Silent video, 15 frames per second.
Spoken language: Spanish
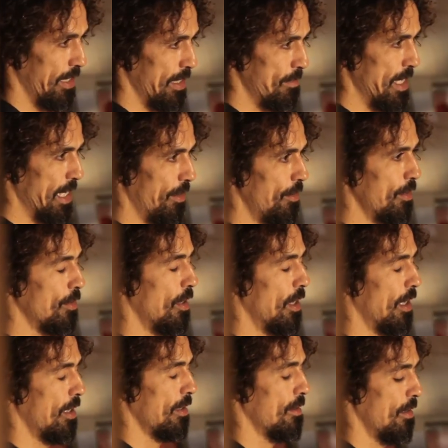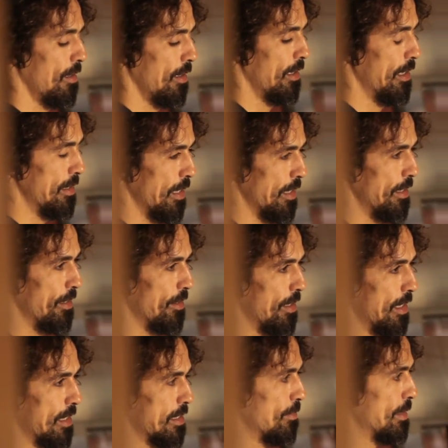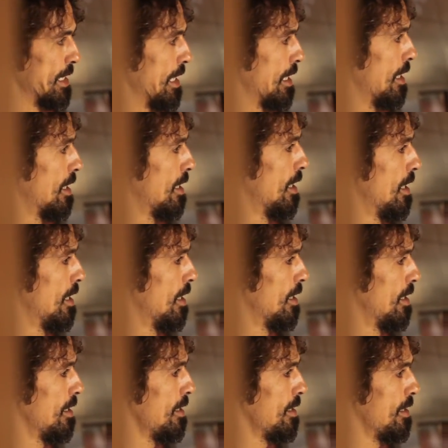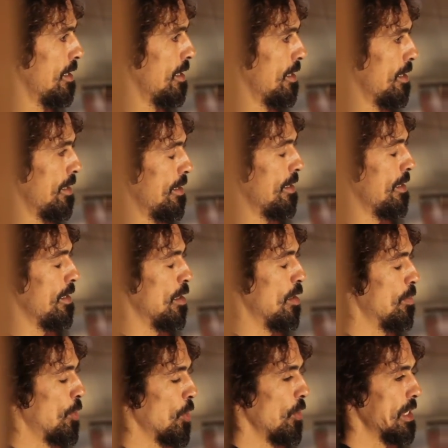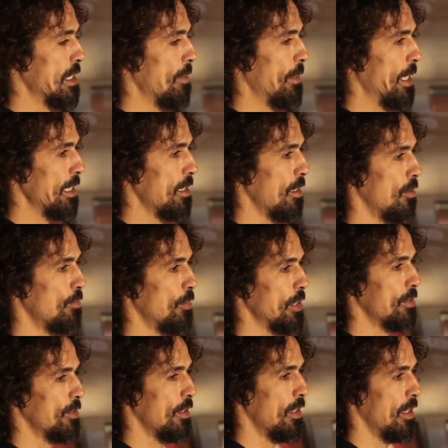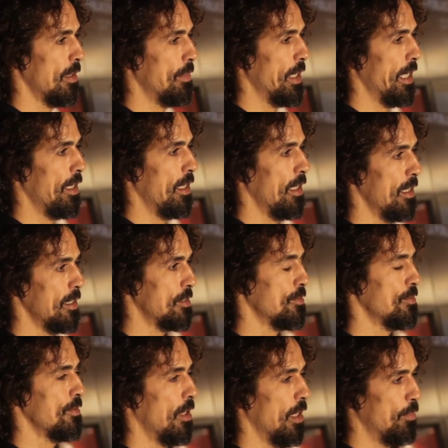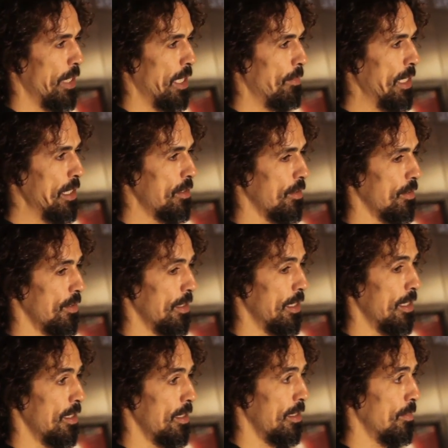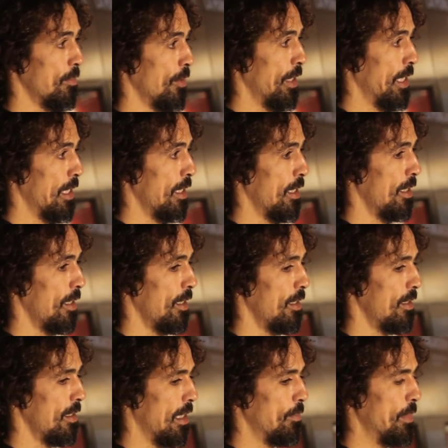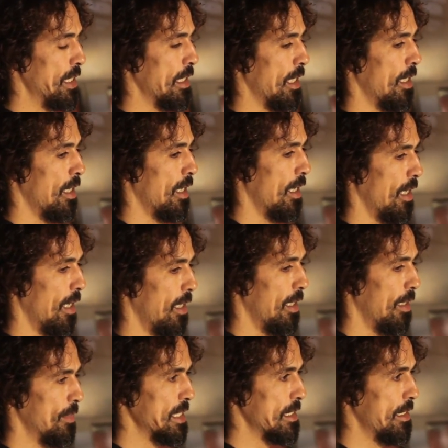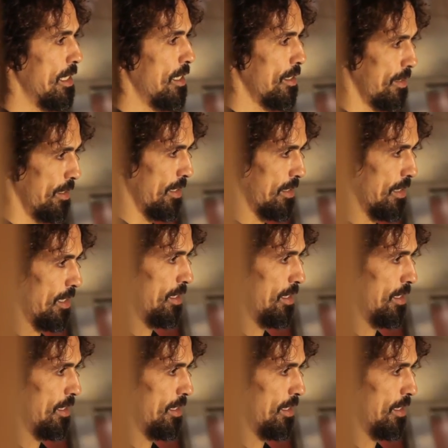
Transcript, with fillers: y demás, ¿no? y con los, entendidos en esta materia. Y, de poco a esta parte lo he puesto en la página y he hecho unos experimentos de, poner eh, las pintaderas a estas